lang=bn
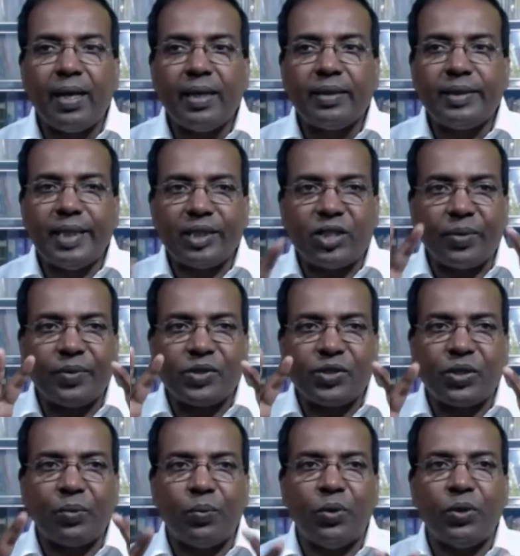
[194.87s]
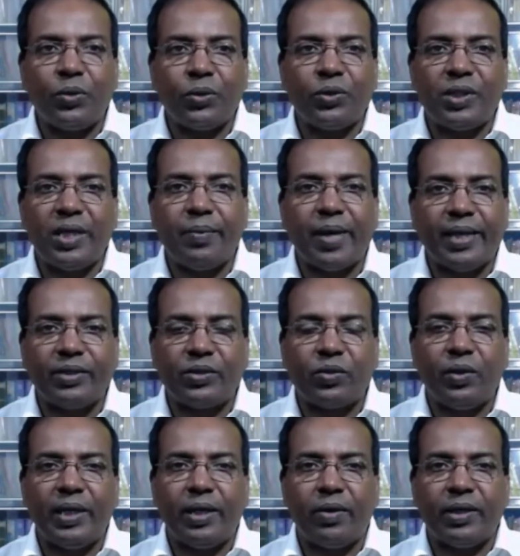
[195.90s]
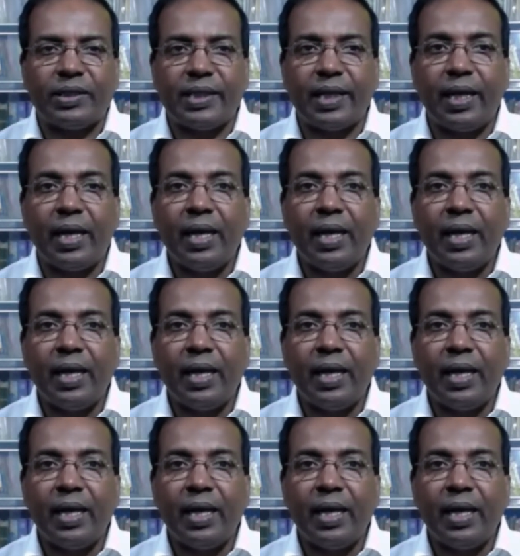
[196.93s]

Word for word: যে সমস্ত ব্লুটুথ ডিভাইসগুলি রয়েছে